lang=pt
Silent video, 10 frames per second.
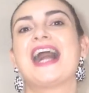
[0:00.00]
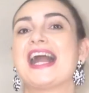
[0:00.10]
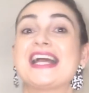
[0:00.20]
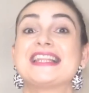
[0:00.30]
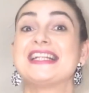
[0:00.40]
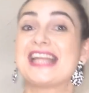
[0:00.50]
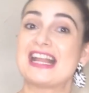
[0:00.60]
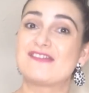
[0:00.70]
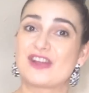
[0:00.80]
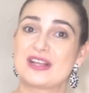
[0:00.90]
Aí a
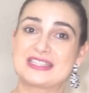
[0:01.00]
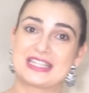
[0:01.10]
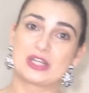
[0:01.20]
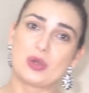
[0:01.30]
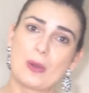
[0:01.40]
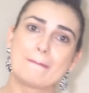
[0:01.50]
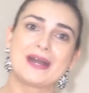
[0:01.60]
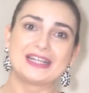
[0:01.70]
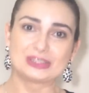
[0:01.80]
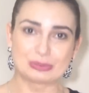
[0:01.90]
Daniele falou assim: Lu,
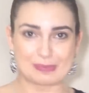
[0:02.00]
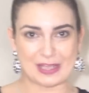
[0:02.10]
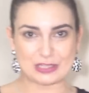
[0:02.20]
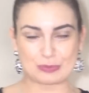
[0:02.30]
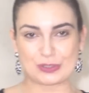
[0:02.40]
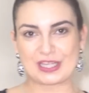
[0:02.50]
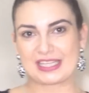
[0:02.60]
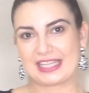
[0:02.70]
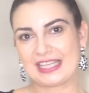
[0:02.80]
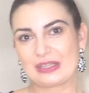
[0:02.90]
manda um beijo pro
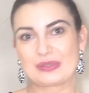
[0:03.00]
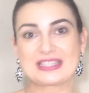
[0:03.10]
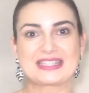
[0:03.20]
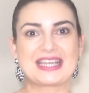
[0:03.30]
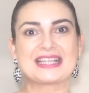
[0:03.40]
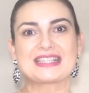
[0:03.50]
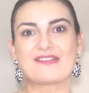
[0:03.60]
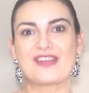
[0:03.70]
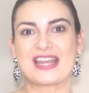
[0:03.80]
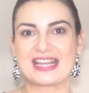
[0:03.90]
Danilo, que
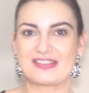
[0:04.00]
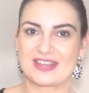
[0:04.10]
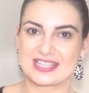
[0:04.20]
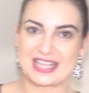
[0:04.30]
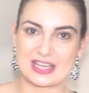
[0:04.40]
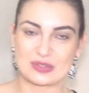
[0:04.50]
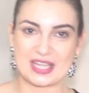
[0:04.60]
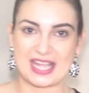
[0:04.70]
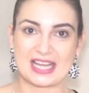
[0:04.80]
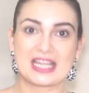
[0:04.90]
sexta-feira é aniversário
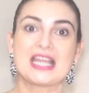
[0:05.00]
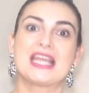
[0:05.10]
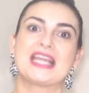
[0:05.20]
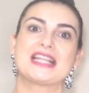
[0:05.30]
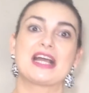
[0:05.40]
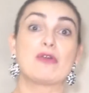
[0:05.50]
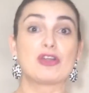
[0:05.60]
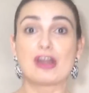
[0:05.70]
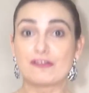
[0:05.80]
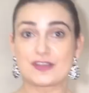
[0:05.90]
dele. Então
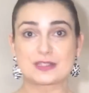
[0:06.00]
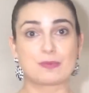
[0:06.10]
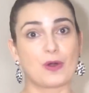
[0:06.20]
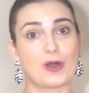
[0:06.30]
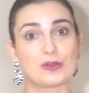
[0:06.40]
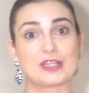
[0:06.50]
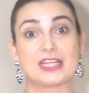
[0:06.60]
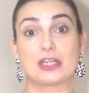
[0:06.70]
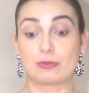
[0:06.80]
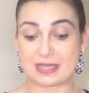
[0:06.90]
eu não fiz bolo,
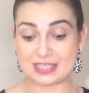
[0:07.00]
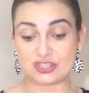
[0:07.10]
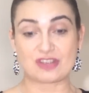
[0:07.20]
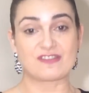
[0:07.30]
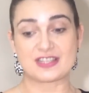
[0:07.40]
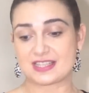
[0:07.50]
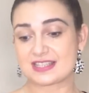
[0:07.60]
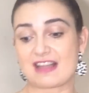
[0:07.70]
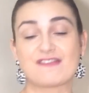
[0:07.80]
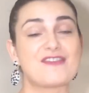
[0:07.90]
Danilo, mas a tia fez
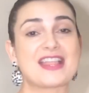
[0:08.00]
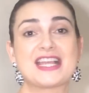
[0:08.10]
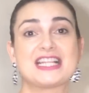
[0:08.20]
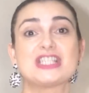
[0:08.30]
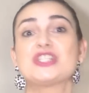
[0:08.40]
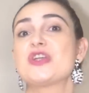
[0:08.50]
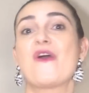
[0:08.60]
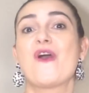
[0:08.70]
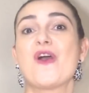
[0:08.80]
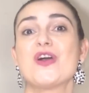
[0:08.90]
esse café
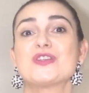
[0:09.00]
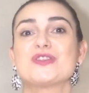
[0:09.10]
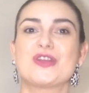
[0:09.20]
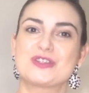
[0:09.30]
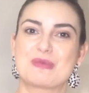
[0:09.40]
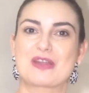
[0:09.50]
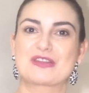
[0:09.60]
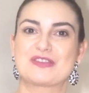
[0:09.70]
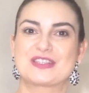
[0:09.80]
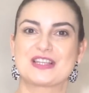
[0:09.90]
delicioso. Eu
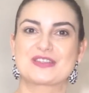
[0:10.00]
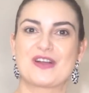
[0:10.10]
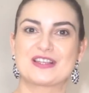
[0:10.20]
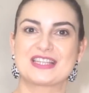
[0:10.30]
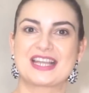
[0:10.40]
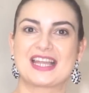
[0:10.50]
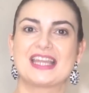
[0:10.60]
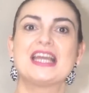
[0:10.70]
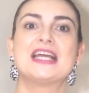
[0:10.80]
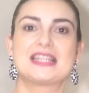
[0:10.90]
espero que vocês gostem
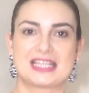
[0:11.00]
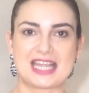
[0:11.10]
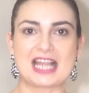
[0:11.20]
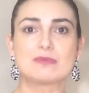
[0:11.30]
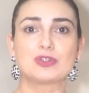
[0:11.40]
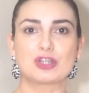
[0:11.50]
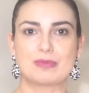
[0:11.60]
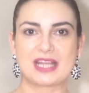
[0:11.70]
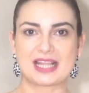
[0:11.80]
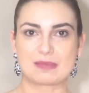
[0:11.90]
aí. Daniele, muito
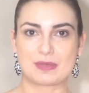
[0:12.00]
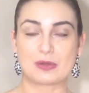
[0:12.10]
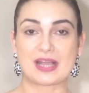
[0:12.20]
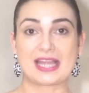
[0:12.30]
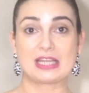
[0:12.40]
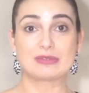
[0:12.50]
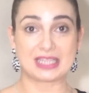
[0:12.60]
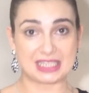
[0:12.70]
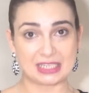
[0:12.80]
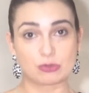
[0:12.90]
obrigada pelo carinho,
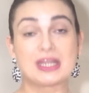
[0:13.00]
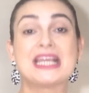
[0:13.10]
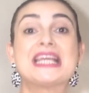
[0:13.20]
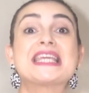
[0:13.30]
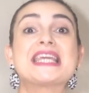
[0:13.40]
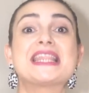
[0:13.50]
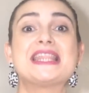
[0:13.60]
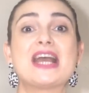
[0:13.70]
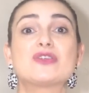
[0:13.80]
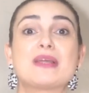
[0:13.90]
Danilo. Que
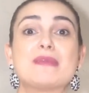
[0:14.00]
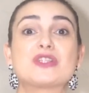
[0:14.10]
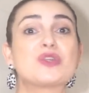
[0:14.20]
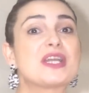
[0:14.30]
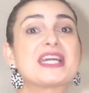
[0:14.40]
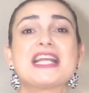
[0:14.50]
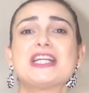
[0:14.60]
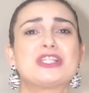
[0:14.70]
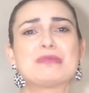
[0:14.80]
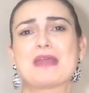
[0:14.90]
Deus abençoe
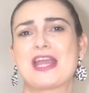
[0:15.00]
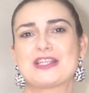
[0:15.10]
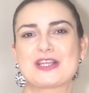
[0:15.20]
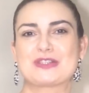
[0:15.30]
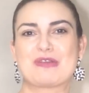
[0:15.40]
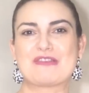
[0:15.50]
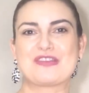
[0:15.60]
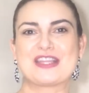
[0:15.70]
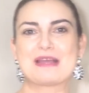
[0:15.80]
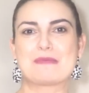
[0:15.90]
grandemente a sua
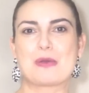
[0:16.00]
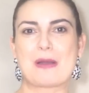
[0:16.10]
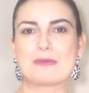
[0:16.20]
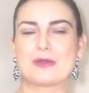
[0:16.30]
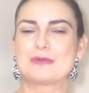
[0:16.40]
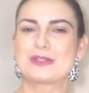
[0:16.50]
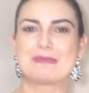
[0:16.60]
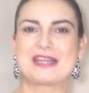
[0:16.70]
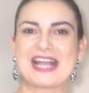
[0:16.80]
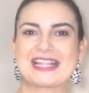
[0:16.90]
vida, meu amor.
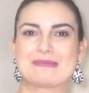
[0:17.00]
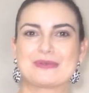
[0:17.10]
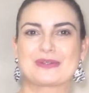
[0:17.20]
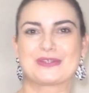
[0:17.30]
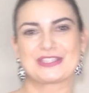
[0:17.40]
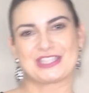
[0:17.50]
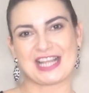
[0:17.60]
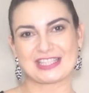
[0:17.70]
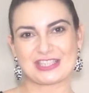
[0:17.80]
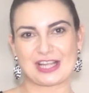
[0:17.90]
Muito obrigada por
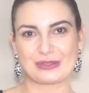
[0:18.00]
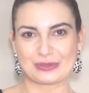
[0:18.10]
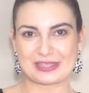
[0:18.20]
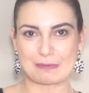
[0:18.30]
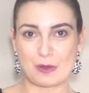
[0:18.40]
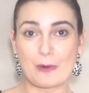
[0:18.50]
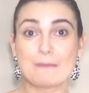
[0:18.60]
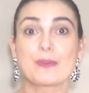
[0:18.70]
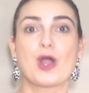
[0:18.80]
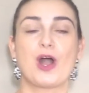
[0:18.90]
curtir a tia Lu, tá
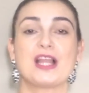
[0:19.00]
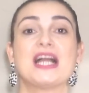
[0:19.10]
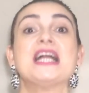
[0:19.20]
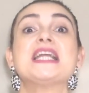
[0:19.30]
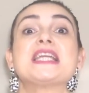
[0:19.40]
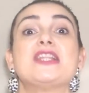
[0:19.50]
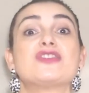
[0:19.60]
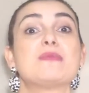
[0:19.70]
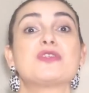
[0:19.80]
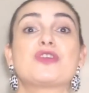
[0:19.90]
bom? Olha, que
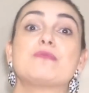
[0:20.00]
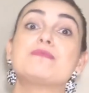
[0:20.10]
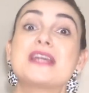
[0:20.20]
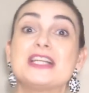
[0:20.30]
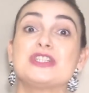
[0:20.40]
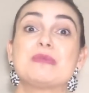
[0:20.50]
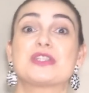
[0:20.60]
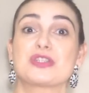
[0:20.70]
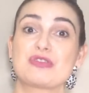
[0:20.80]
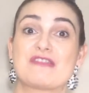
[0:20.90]
Deus abençoe
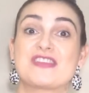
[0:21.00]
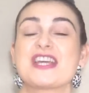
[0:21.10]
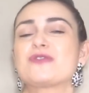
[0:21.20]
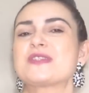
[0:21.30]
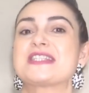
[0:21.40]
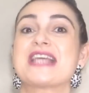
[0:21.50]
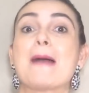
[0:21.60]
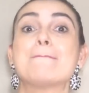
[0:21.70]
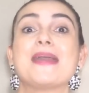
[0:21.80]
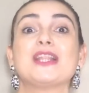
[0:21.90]
grandemente a sua vida com
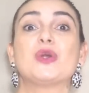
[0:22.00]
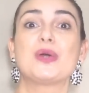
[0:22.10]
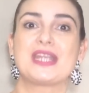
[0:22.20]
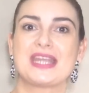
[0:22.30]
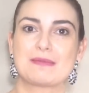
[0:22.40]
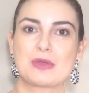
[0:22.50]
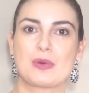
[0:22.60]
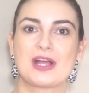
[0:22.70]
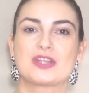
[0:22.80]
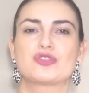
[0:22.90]
sabedoria,
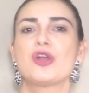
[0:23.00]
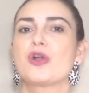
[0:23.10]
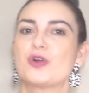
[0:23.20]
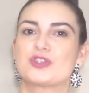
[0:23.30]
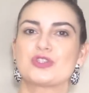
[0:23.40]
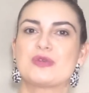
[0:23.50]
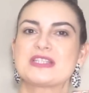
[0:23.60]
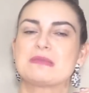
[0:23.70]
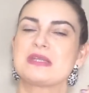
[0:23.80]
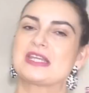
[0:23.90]
meu anjo. Continua
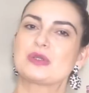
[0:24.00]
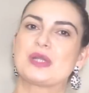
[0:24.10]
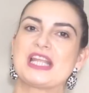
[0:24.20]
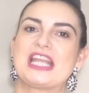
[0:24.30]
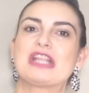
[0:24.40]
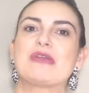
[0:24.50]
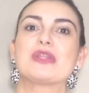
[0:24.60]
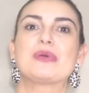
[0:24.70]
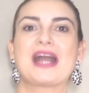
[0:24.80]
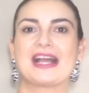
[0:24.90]
esse menino lindo e
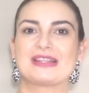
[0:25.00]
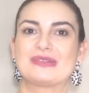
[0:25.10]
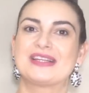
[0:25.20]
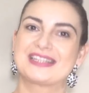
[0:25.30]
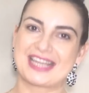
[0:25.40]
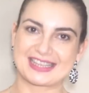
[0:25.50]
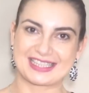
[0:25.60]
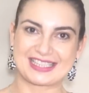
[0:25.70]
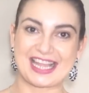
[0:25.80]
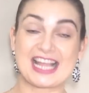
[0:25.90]
educado que a
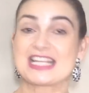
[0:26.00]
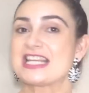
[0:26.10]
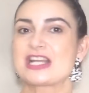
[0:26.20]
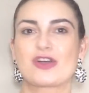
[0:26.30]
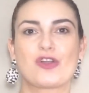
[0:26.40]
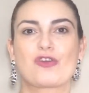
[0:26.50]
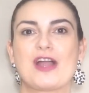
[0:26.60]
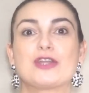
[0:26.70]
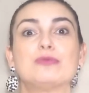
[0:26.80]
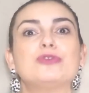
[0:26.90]
Daniele
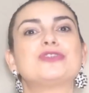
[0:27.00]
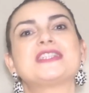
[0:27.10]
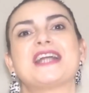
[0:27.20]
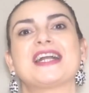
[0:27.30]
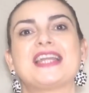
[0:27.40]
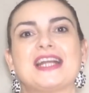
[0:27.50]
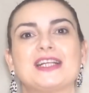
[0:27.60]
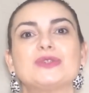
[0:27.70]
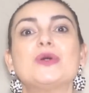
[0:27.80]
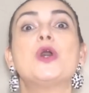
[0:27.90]
colocou aí no mundo e está
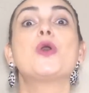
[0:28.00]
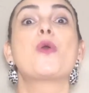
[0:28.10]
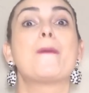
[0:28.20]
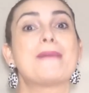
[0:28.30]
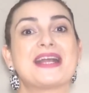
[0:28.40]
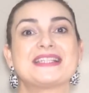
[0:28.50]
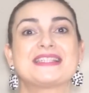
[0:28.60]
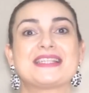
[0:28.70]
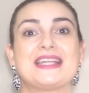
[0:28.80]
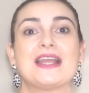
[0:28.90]
criando com
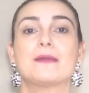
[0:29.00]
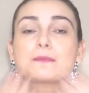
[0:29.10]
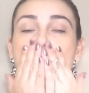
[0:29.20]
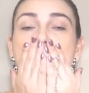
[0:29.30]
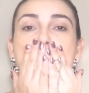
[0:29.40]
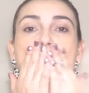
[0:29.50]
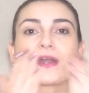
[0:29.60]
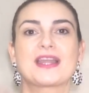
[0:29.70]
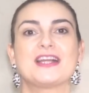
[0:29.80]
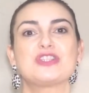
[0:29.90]
maestria.
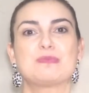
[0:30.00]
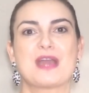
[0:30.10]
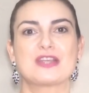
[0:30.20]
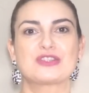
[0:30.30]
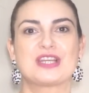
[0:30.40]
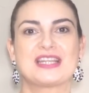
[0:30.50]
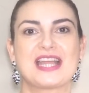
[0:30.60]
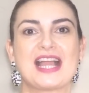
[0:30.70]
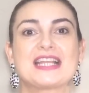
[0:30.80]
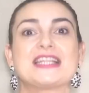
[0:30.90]
Grande beijo,
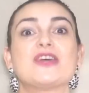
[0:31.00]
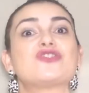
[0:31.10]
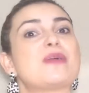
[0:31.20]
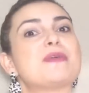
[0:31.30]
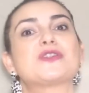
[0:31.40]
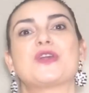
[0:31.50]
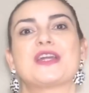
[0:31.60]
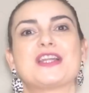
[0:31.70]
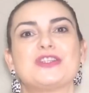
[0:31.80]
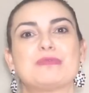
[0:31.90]
Daniele, que Deus te
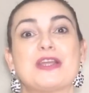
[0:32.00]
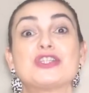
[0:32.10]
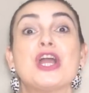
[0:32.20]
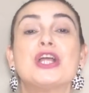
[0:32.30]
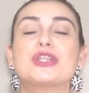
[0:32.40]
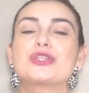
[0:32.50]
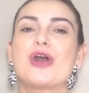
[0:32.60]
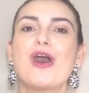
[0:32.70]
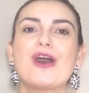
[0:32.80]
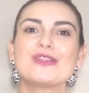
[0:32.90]
abençoe grandemente.
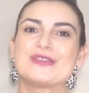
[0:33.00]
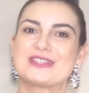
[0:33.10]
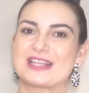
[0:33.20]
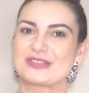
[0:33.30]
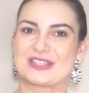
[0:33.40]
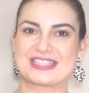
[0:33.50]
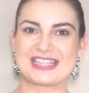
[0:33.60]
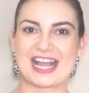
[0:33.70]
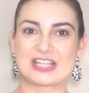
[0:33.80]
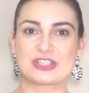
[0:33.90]
Todos da sua
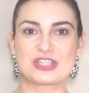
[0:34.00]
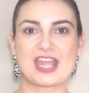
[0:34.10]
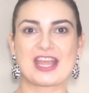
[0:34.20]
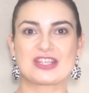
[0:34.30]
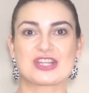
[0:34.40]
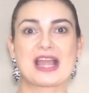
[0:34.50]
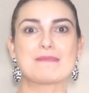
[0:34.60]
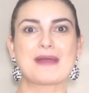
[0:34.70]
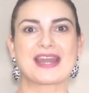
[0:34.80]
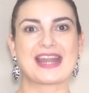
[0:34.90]
cidade, gente,
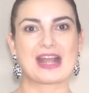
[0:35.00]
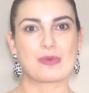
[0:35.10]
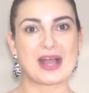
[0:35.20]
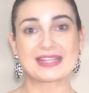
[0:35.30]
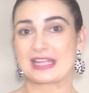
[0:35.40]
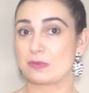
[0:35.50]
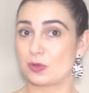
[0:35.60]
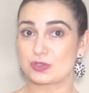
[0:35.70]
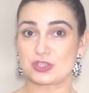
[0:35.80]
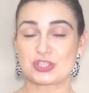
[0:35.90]
lá em Paranaguá tem um
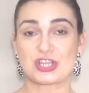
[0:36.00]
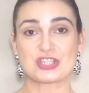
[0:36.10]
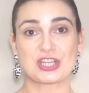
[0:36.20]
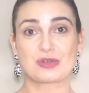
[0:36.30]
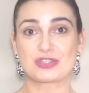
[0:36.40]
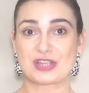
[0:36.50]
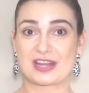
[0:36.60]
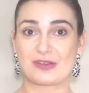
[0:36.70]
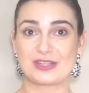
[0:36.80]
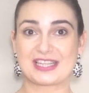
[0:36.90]
monte de gente que curte o
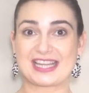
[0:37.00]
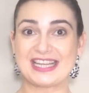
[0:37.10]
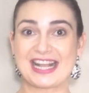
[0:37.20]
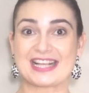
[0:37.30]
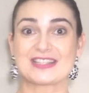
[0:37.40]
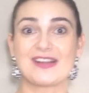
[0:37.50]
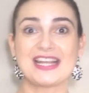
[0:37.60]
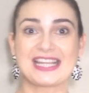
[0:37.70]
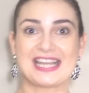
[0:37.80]
canal Culinária em Casa. Olha